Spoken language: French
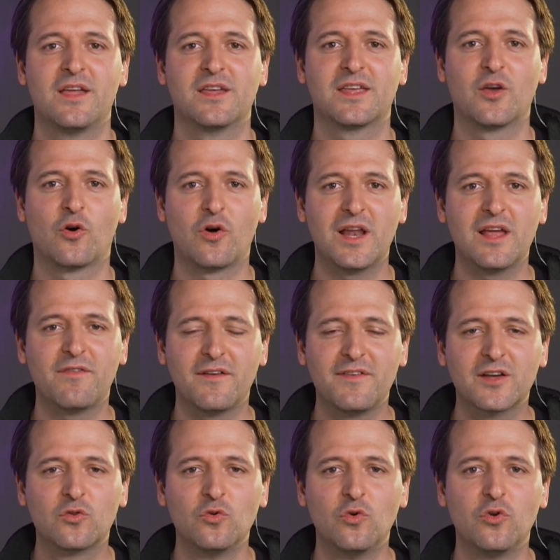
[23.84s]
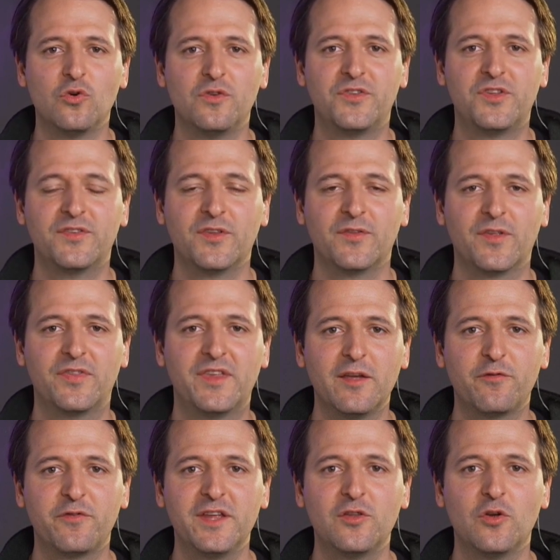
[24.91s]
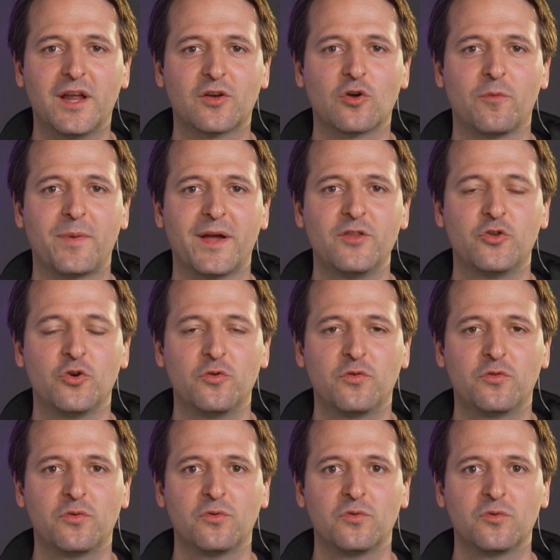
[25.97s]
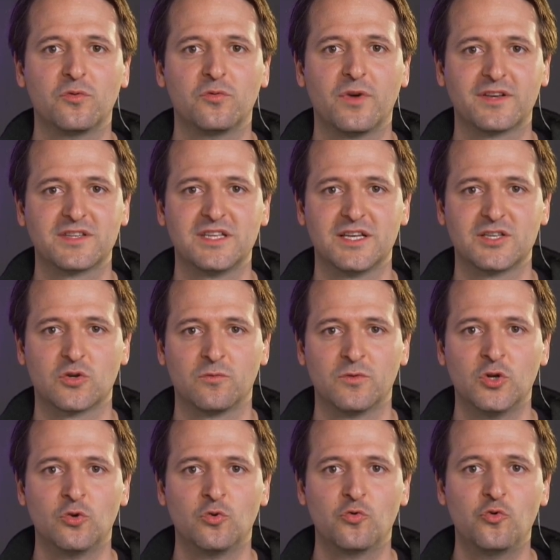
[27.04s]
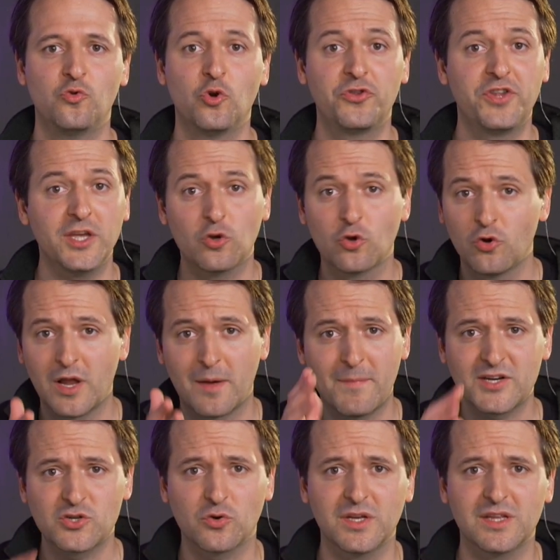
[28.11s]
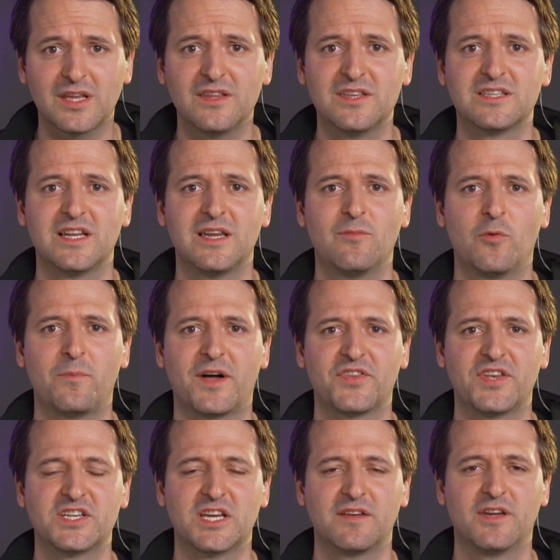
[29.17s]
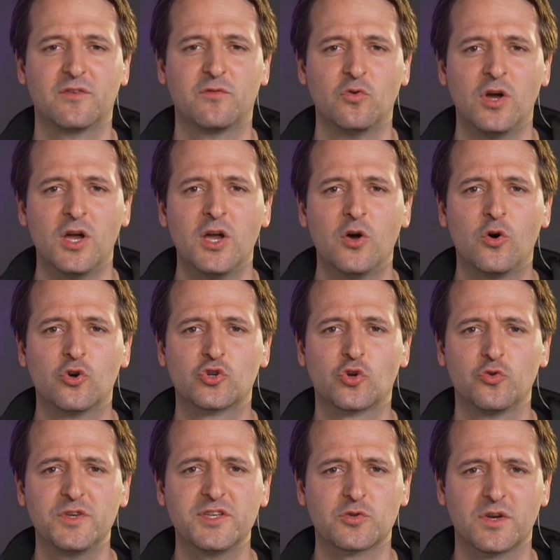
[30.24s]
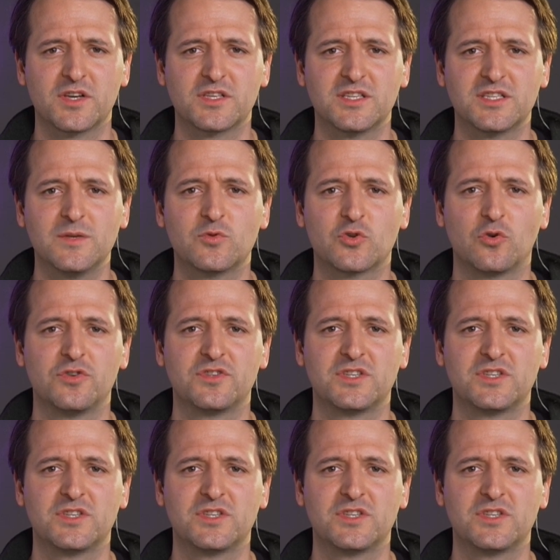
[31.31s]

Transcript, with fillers: qui relève avec nous le défi de la campagne de vaccination. Notez que la majorité des éléments partagés avec vous aujourd'hui sont accessibles sur le